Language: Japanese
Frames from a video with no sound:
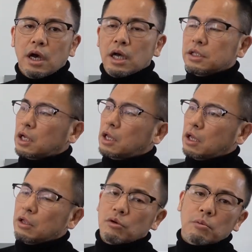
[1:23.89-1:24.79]
あんだ
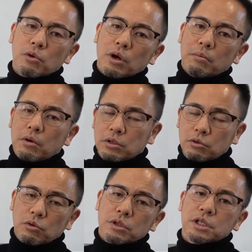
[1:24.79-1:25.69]
けのものがぼーっと
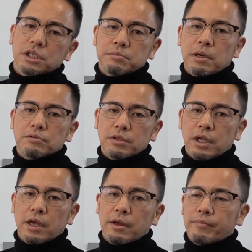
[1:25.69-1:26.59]
飛んでてしまうん
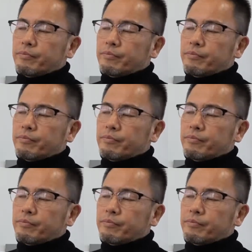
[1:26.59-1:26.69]
で